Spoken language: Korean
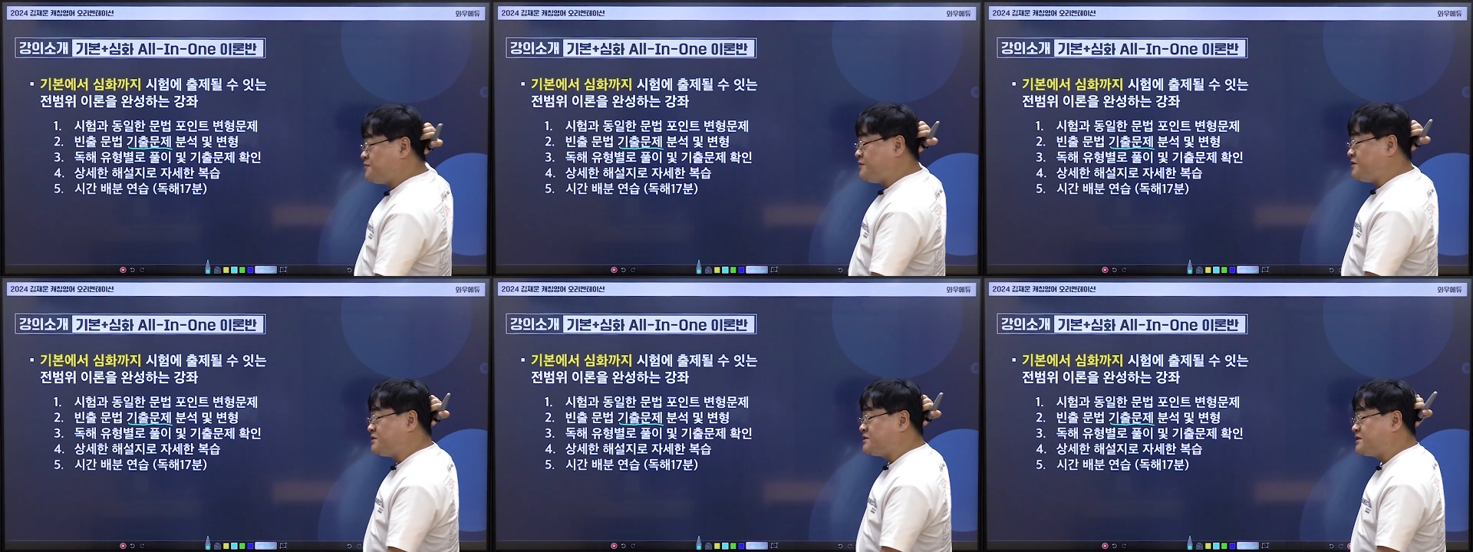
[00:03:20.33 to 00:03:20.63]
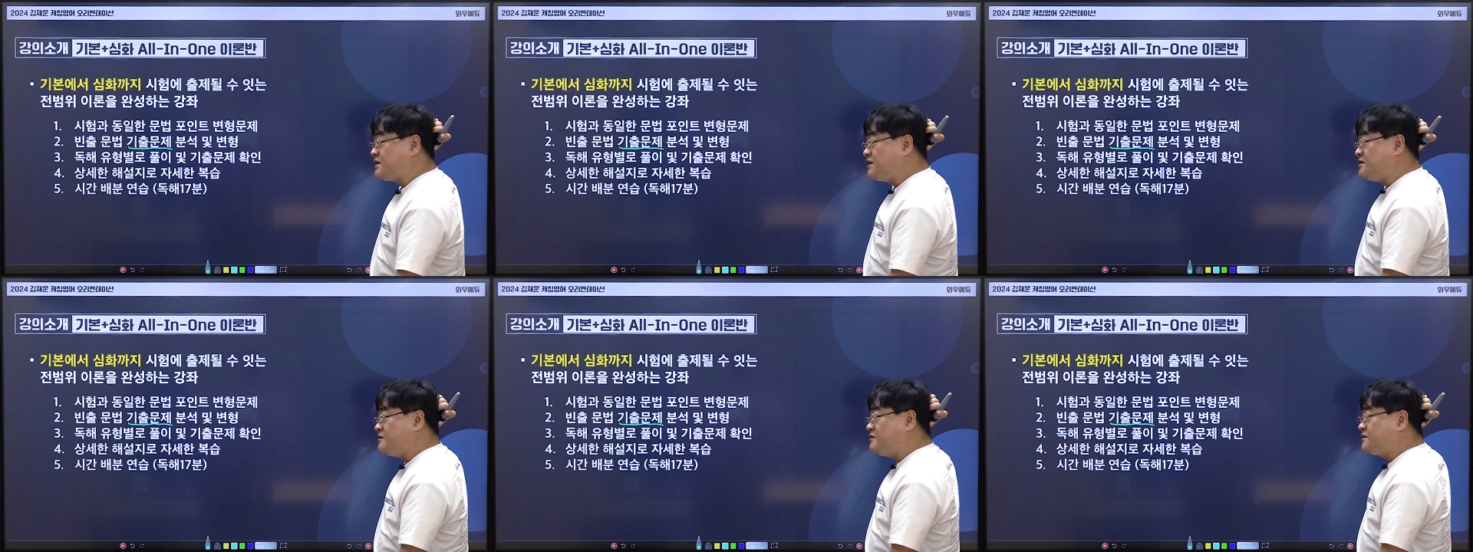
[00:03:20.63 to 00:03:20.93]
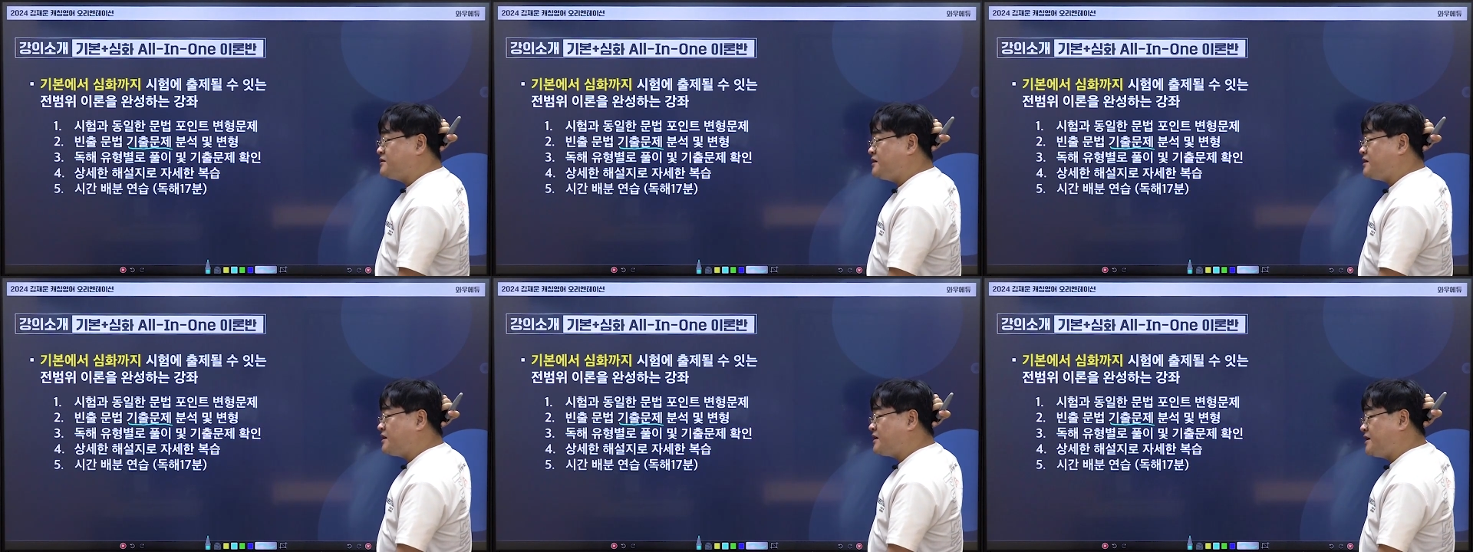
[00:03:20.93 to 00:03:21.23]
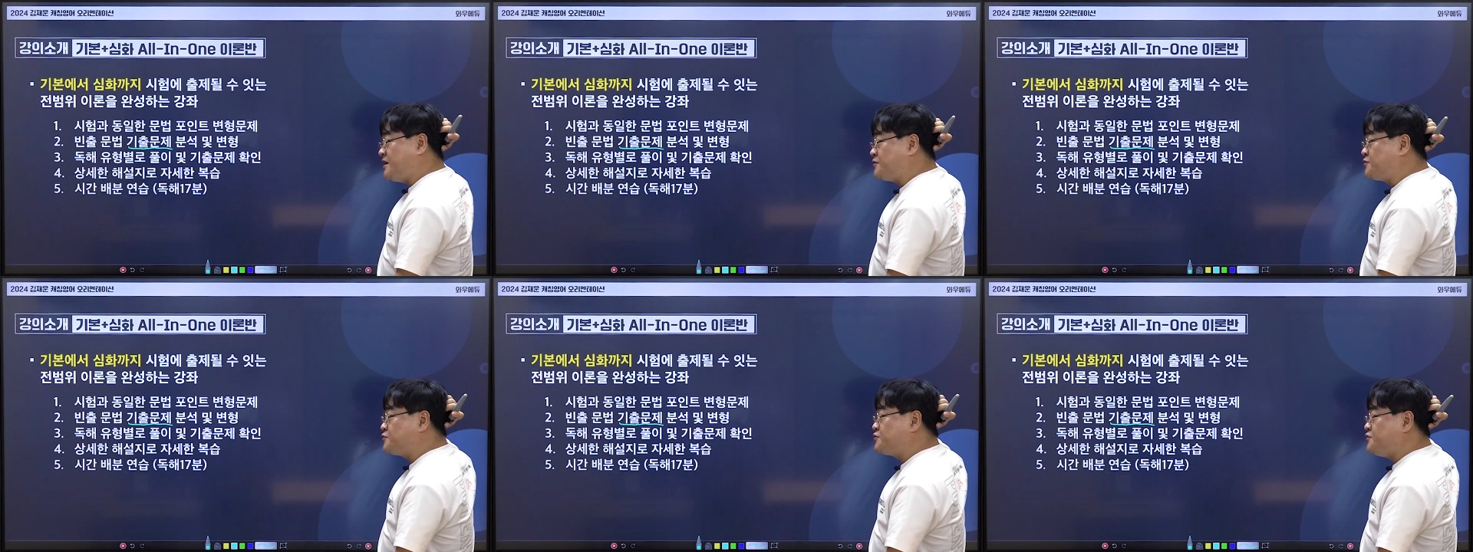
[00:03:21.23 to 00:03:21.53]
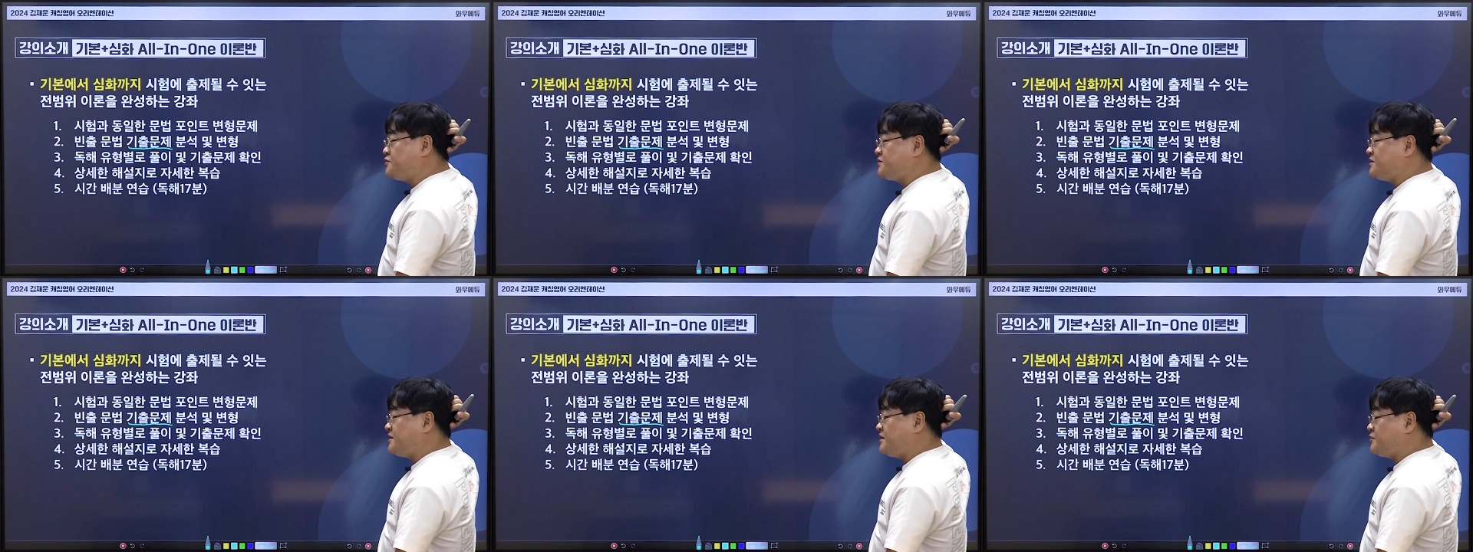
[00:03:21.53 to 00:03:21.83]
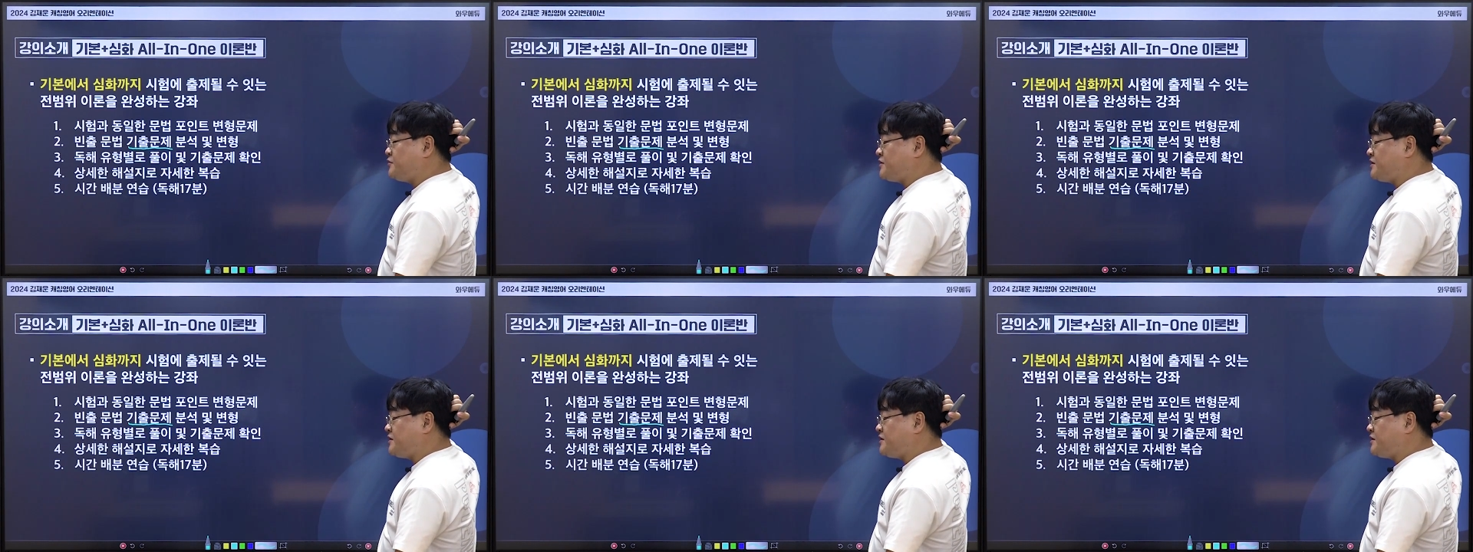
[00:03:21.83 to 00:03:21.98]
비슷한 형태가 계속 출제되고